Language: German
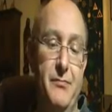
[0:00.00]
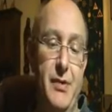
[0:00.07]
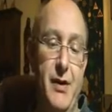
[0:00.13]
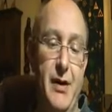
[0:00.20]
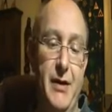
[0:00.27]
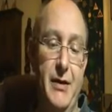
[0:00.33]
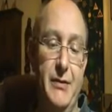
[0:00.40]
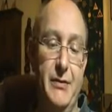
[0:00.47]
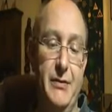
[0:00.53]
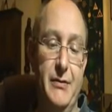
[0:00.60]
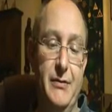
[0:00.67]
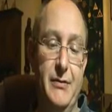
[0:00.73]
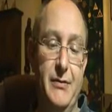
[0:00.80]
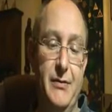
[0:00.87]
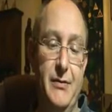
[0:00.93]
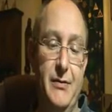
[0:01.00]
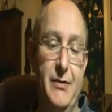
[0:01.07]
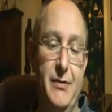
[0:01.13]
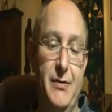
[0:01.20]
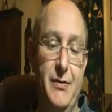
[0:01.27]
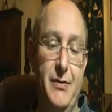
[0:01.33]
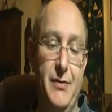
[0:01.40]
breit
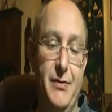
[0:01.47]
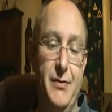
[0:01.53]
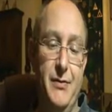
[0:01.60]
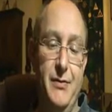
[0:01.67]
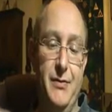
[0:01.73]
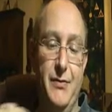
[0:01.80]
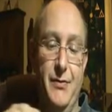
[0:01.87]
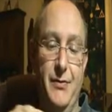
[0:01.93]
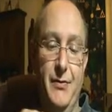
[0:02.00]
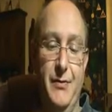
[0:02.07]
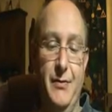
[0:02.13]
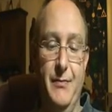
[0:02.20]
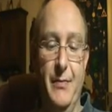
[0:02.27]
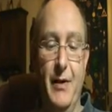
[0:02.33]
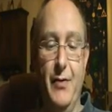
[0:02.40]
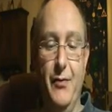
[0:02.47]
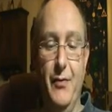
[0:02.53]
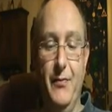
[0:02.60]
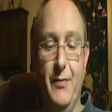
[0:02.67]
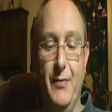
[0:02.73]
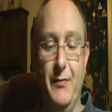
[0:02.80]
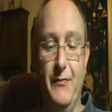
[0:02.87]
in der
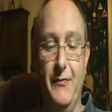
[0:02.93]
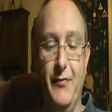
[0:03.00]
Nachholm.